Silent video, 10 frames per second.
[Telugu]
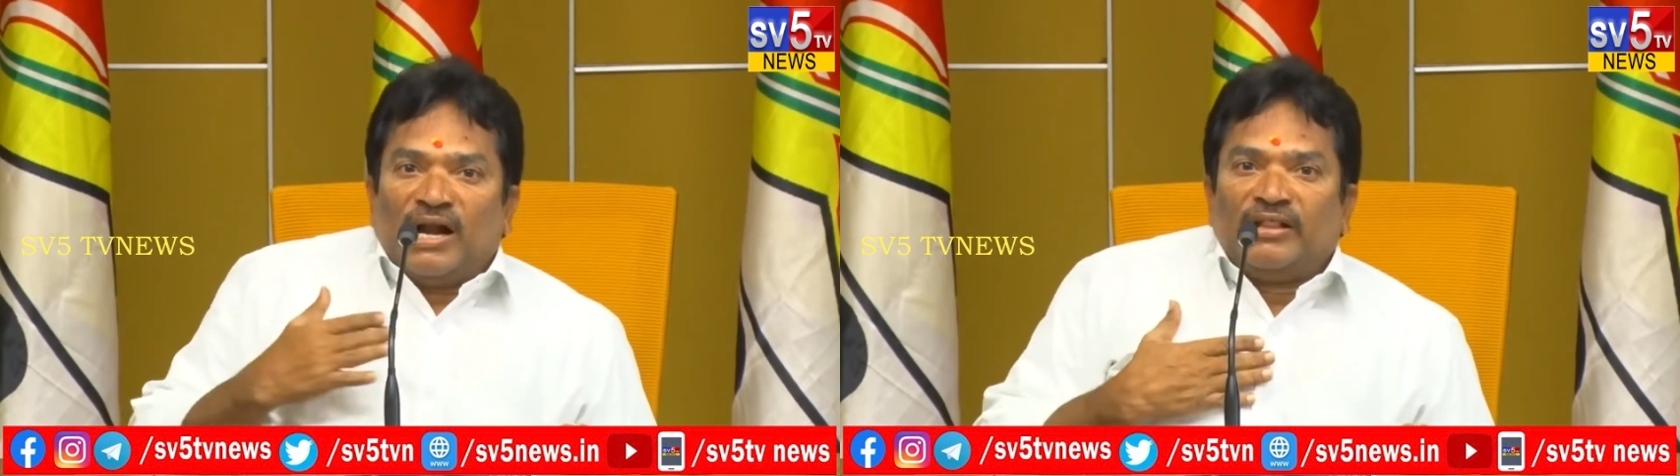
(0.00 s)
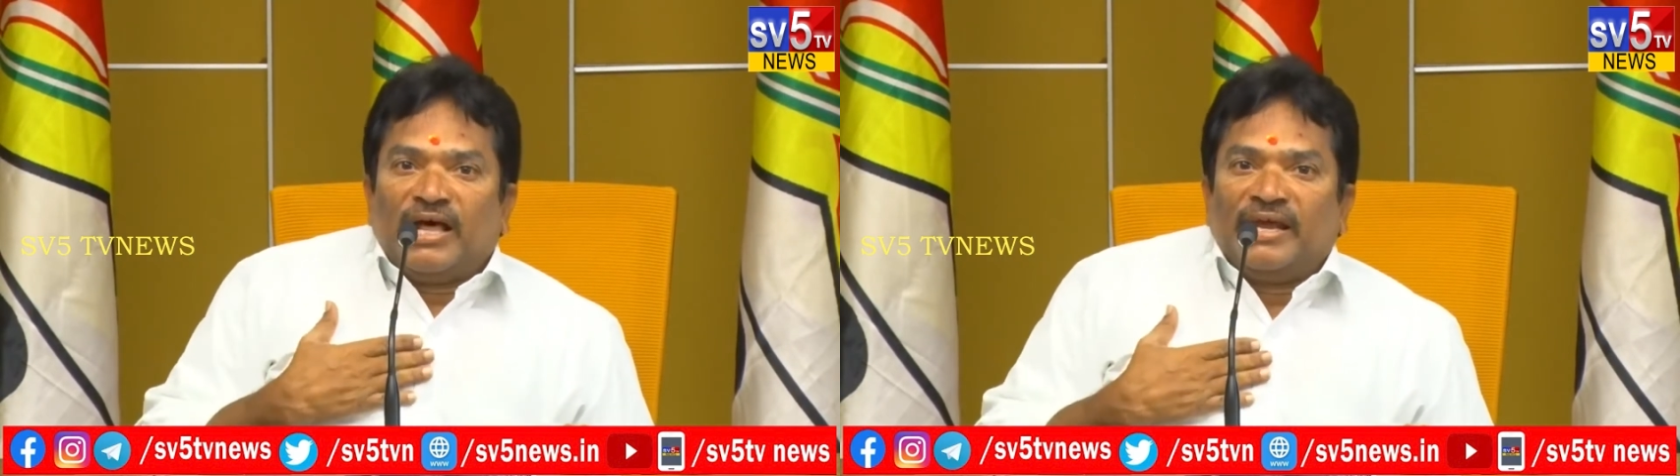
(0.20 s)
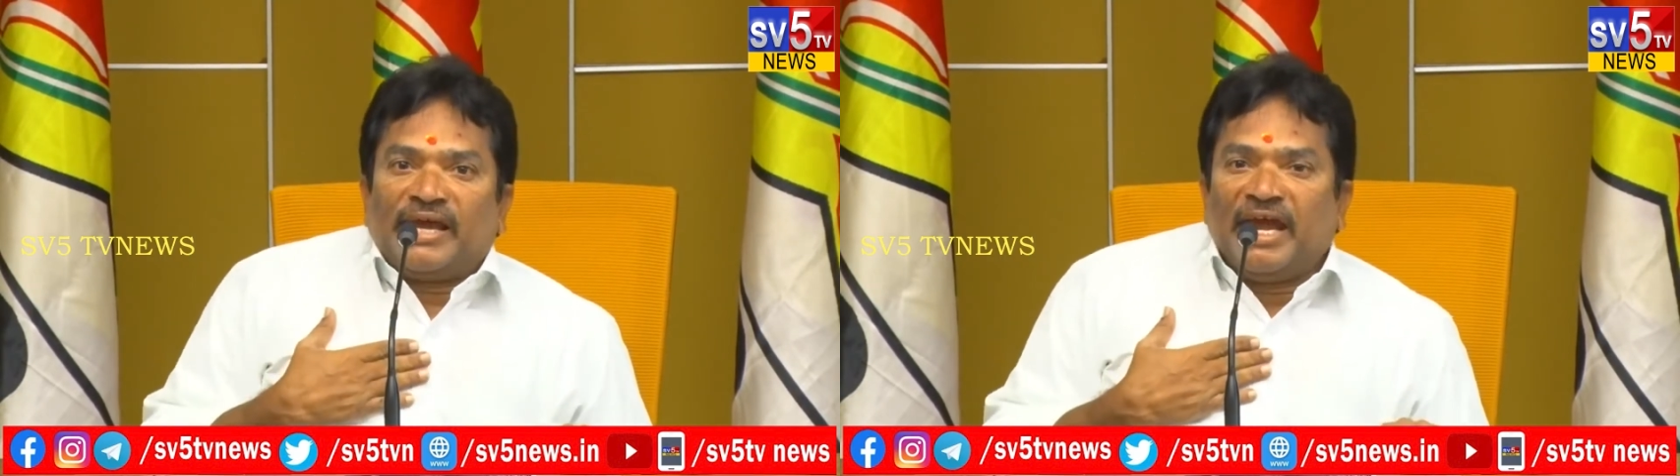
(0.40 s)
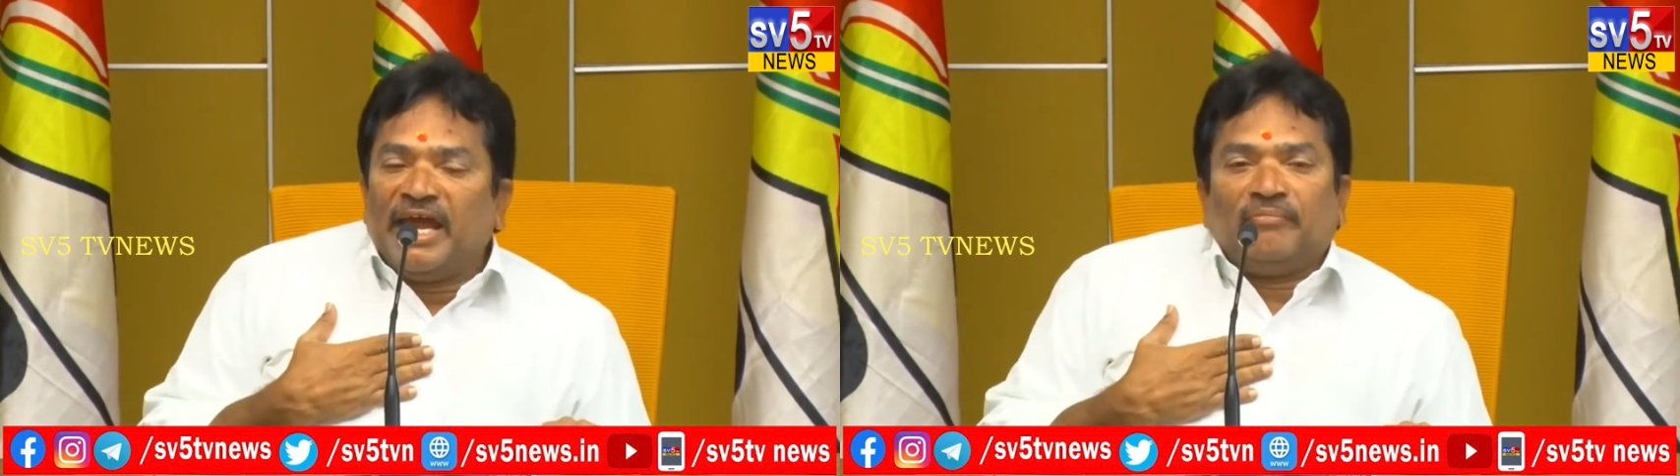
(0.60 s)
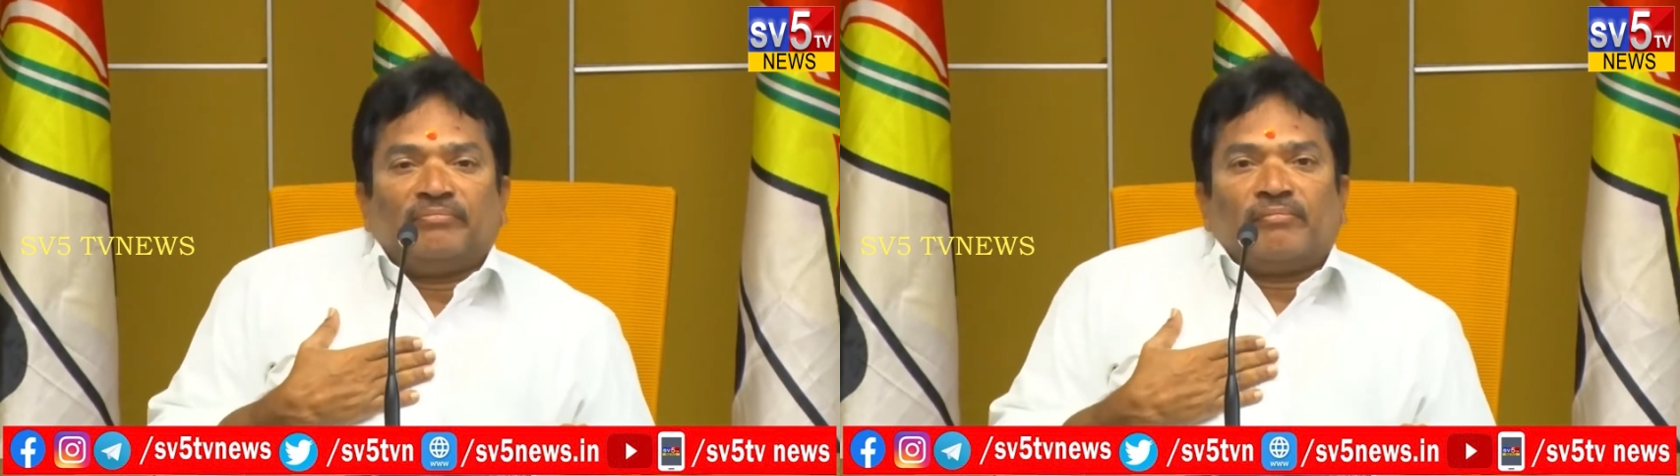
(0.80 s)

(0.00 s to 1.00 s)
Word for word: అన్నదానికి